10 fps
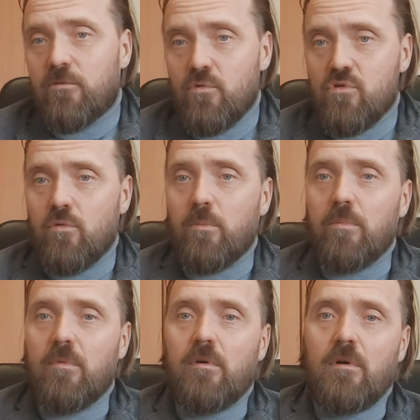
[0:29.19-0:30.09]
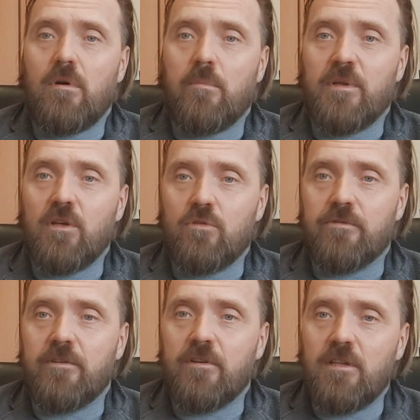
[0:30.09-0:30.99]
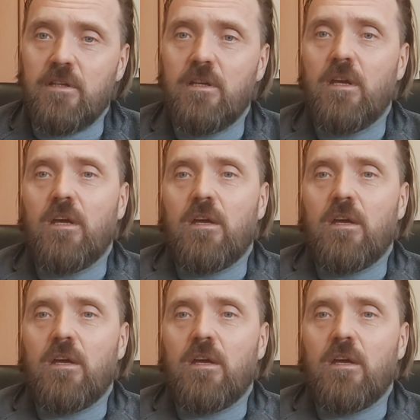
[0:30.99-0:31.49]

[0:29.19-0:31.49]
функцию а, подготовки воды